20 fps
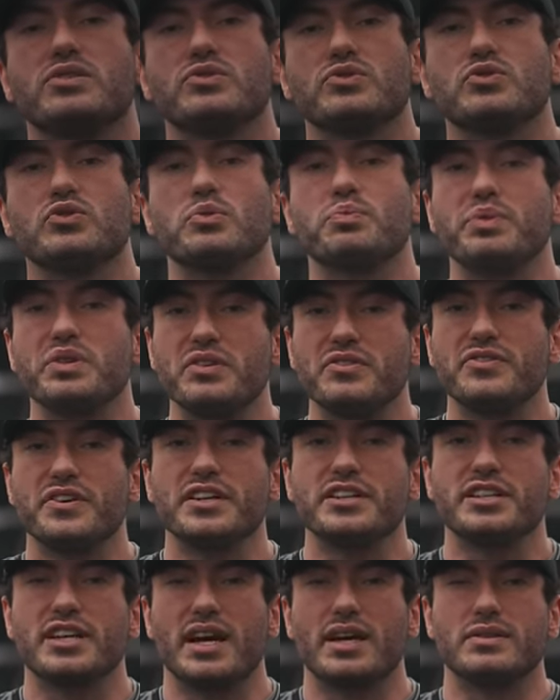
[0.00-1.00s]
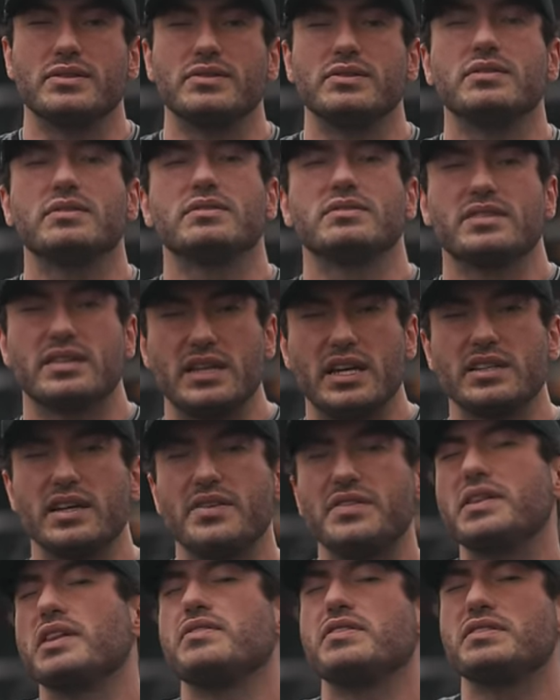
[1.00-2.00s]
de um supino fechado. Você
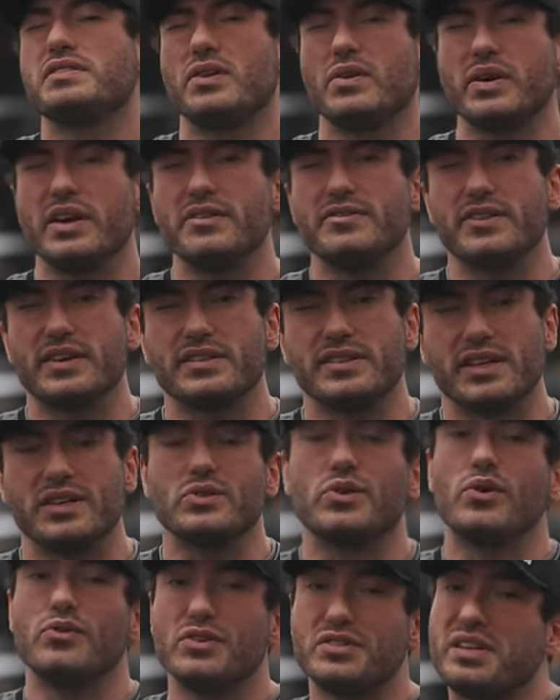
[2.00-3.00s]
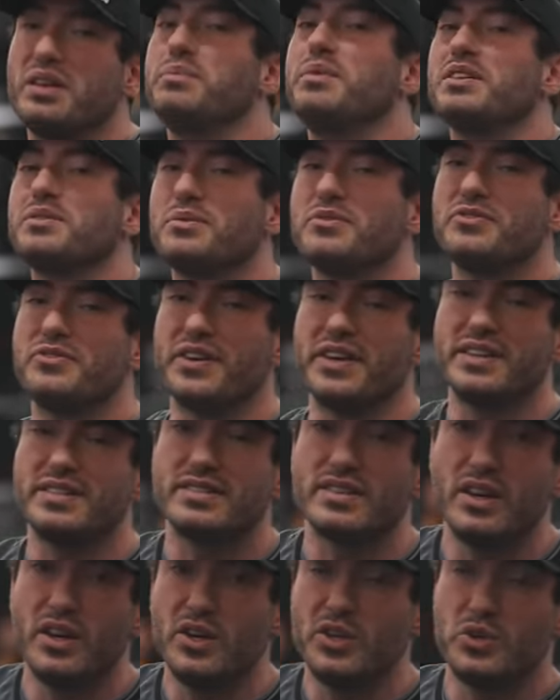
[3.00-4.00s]
deve ter visto alguém fazendo ou você mesmo
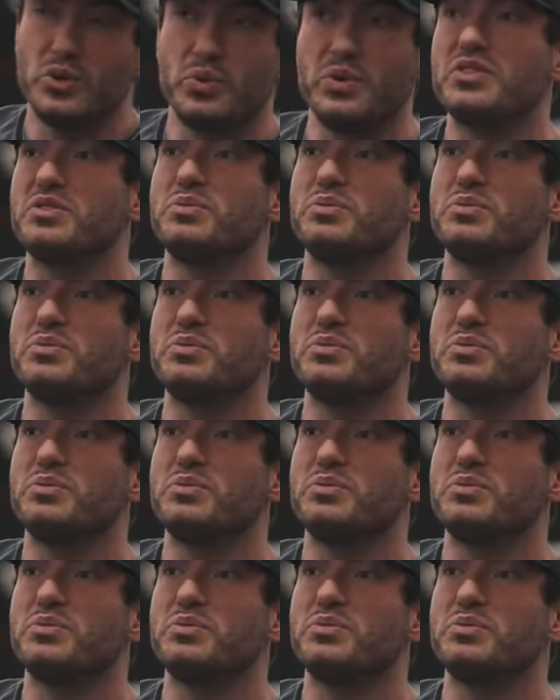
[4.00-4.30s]
fez um